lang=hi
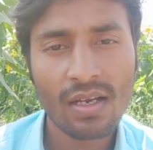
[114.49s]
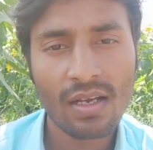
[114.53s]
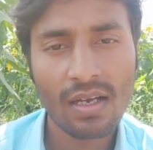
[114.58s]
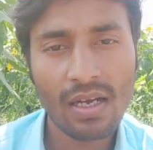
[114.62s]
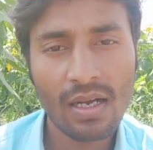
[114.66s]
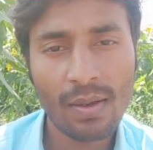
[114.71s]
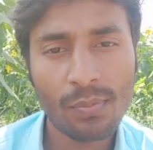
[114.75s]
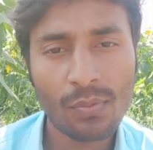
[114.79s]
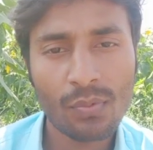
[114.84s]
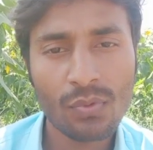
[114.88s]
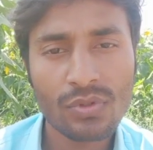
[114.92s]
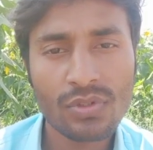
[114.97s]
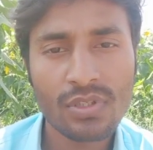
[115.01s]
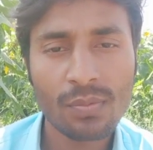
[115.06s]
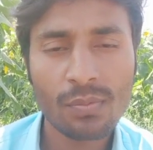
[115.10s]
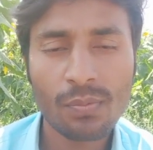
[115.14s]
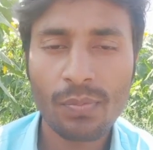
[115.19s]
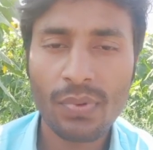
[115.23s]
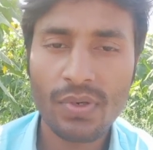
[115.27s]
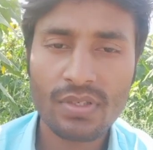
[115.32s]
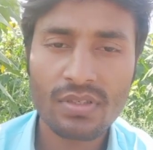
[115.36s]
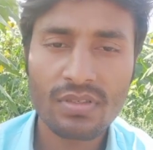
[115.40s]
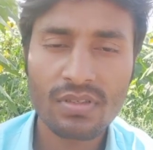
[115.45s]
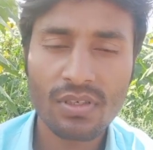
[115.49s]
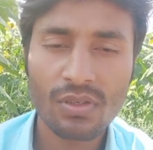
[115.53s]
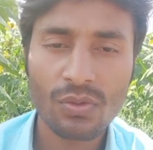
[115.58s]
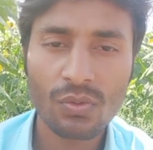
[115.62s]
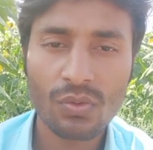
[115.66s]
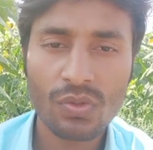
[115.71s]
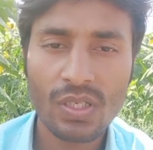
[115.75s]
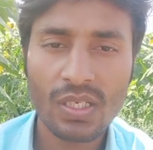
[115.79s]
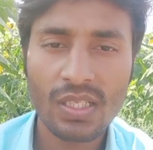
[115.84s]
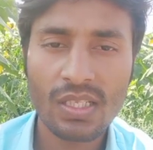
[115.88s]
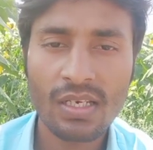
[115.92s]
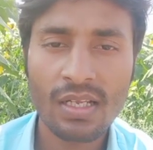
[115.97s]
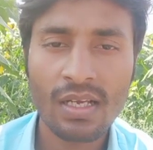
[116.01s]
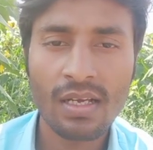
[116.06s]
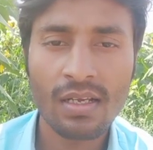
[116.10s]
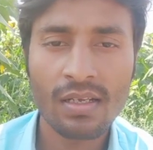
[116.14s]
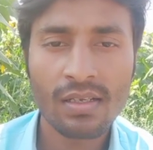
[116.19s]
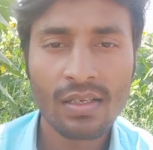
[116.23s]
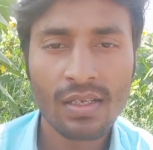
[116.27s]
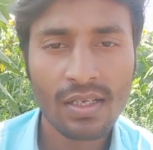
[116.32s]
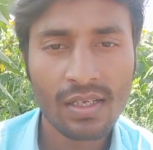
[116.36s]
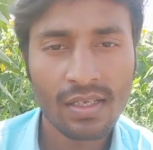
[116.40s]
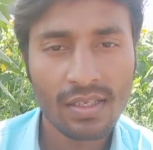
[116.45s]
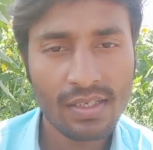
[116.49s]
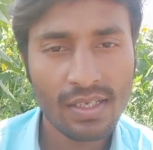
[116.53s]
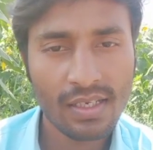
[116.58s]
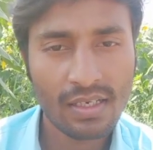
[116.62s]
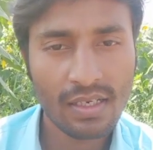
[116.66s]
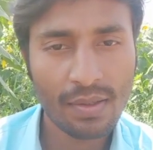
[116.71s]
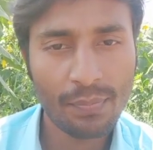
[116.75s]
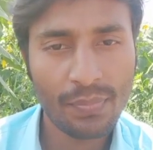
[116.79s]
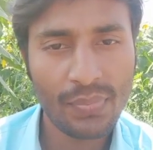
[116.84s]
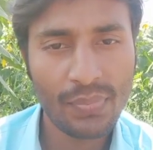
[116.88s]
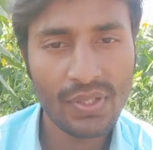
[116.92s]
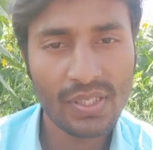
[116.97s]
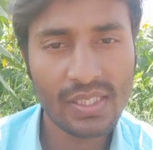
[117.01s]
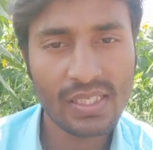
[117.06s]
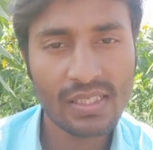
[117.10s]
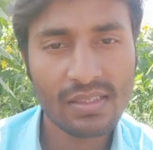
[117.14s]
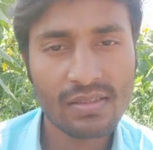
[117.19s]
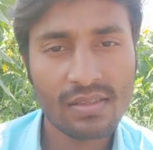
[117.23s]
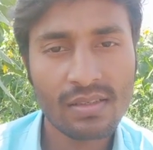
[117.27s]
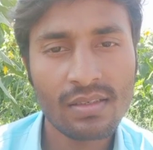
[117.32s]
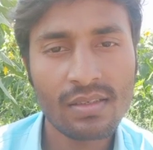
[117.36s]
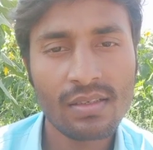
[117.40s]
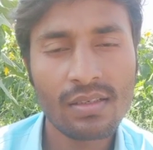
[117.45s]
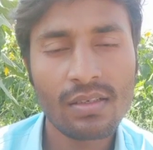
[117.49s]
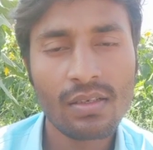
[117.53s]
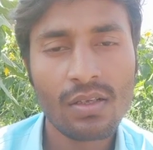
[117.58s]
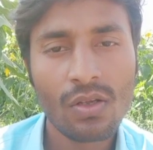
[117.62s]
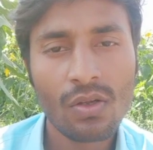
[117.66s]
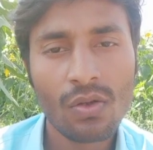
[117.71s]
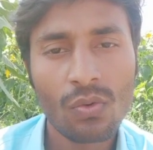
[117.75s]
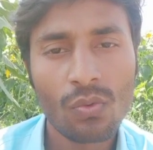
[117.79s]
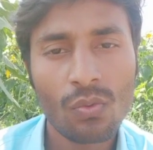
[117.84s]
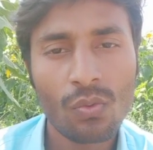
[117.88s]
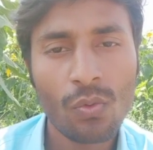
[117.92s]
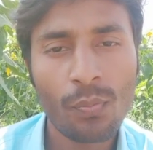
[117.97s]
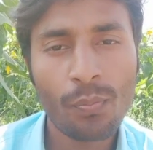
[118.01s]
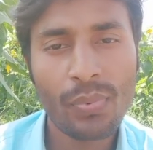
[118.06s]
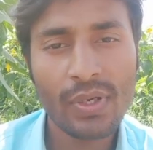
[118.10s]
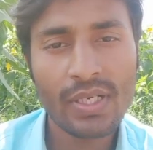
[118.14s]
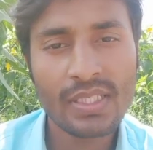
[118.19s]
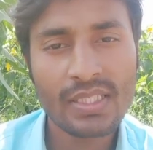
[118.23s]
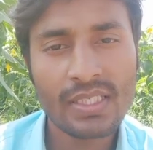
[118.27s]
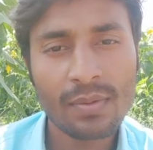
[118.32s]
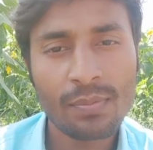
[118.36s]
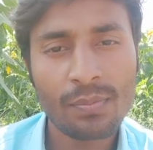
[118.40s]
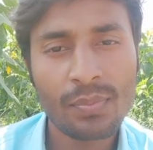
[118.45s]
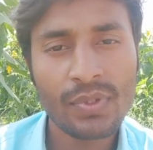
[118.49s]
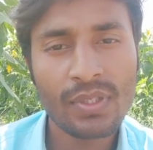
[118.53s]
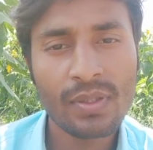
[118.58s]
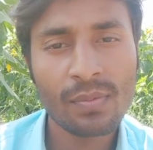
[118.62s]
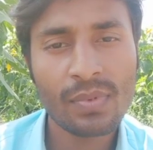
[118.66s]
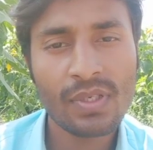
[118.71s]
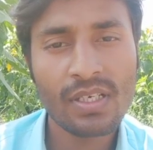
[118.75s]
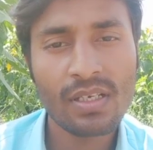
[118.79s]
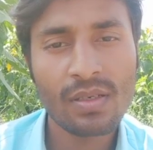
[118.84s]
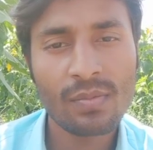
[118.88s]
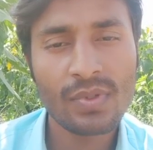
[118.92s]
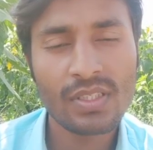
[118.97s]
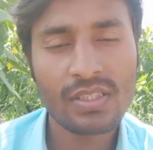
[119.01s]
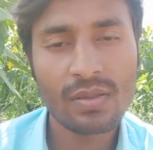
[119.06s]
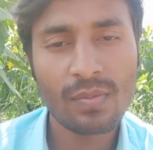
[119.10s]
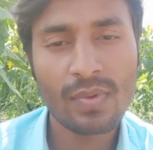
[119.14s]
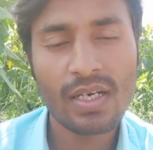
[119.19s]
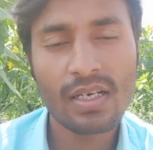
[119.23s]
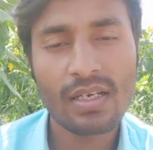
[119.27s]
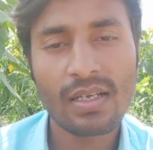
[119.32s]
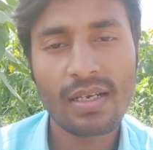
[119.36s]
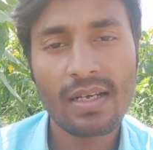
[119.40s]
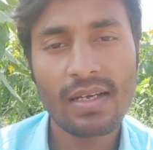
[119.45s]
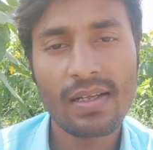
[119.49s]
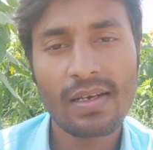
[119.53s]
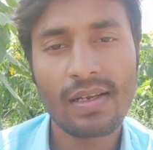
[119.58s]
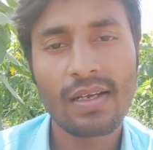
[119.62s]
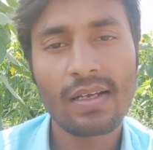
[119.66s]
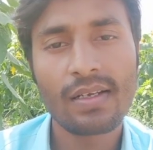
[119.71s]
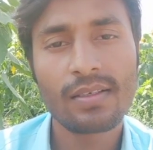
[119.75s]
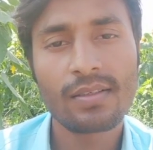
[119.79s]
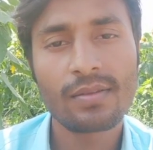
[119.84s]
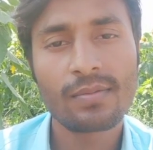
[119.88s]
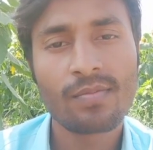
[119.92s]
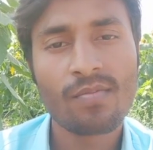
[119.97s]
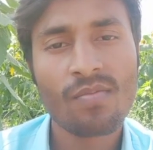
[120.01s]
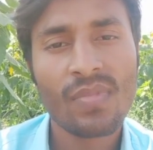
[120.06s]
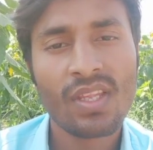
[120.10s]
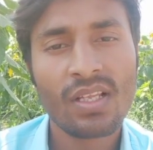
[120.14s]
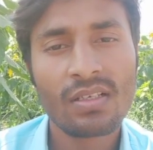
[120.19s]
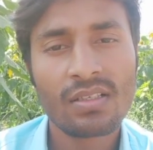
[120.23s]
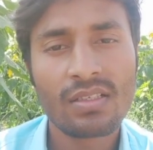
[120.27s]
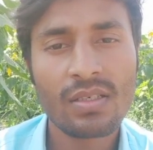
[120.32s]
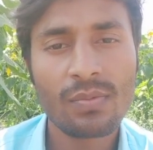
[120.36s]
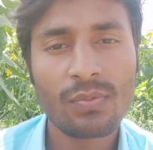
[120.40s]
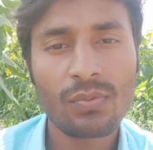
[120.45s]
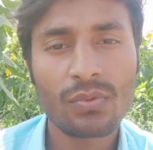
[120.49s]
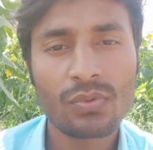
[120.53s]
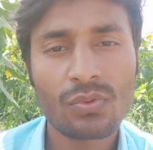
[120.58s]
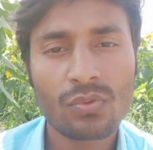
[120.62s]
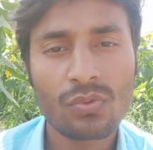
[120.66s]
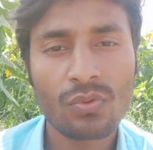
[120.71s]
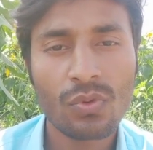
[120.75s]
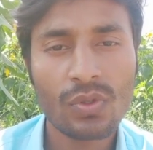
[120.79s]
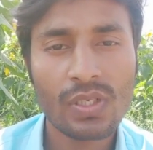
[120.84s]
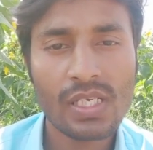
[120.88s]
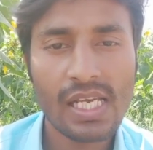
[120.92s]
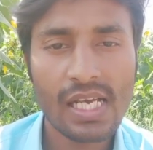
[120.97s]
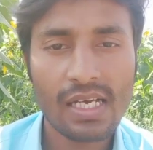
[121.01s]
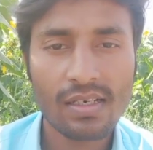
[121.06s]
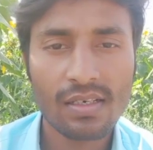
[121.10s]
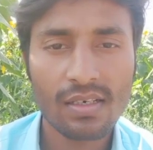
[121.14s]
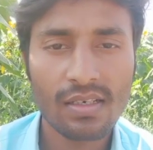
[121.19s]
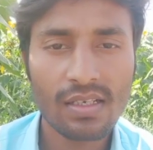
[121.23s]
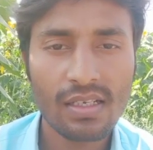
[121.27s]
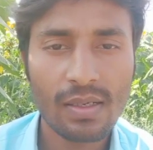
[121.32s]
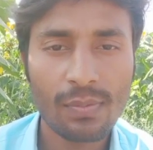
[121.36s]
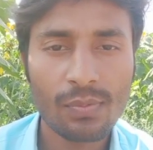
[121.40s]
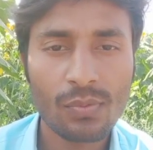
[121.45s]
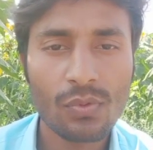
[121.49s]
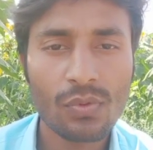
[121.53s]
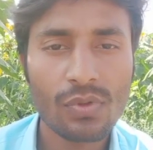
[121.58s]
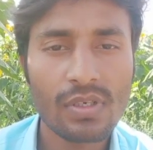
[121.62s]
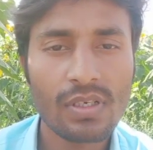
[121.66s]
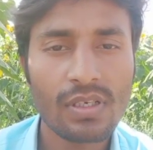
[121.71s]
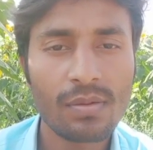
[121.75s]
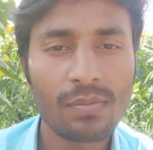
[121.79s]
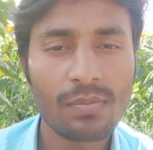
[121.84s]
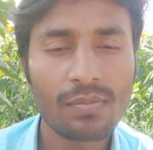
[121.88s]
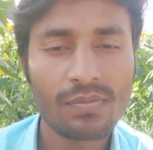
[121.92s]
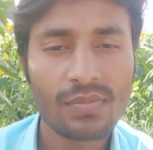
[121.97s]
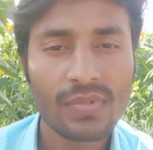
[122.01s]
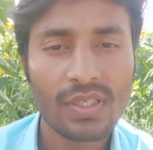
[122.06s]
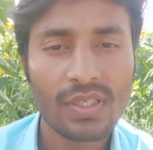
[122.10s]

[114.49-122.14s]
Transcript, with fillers: आपको सिर्फ प्रश्न का उत्तर देना है एक अप्लीकेशन है वो पैसे पीएम केयर में जमा करा रहा है सिर्फ उसको क्या करना है आपको गेम